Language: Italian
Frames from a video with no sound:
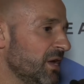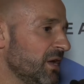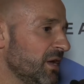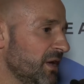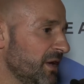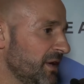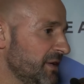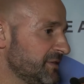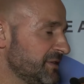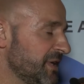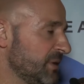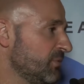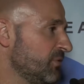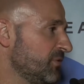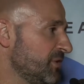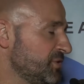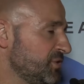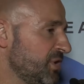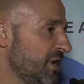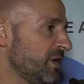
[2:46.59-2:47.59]
che, stiamo
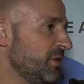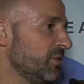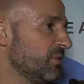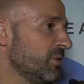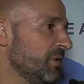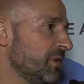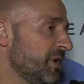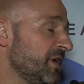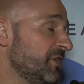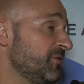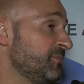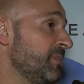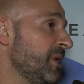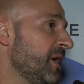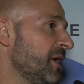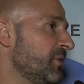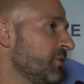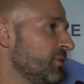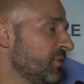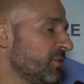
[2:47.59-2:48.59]
facendo e
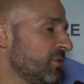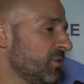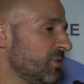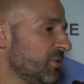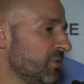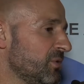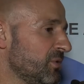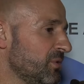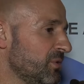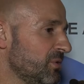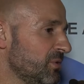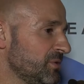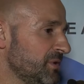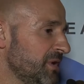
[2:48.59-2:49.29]
spero